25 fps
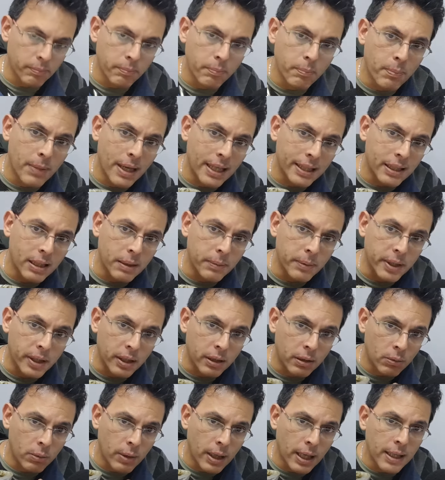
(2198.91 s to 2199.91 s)
mate
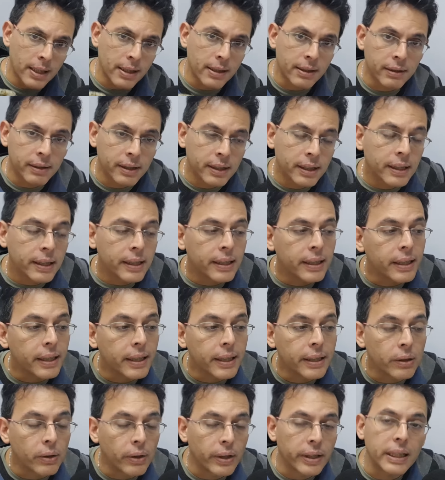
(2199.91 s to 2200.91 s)
virtual
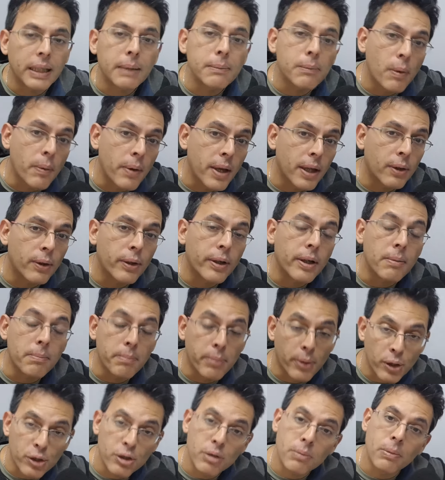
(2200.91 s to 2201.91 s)
y nos estamos viendo en el
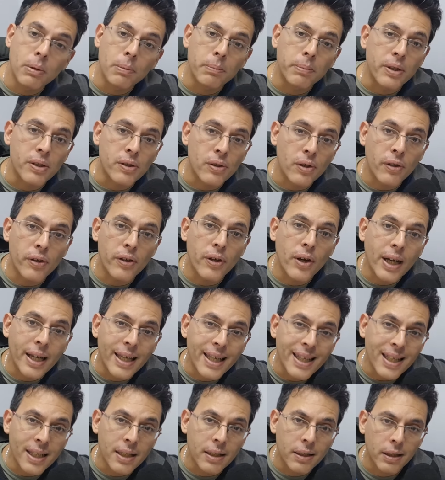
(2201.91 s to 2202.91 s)
próximo episodio
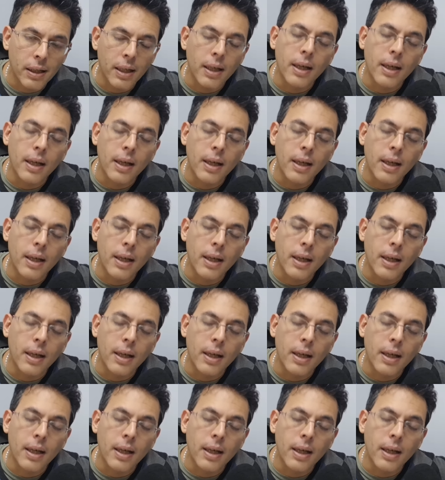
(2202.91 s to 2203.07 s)
aquí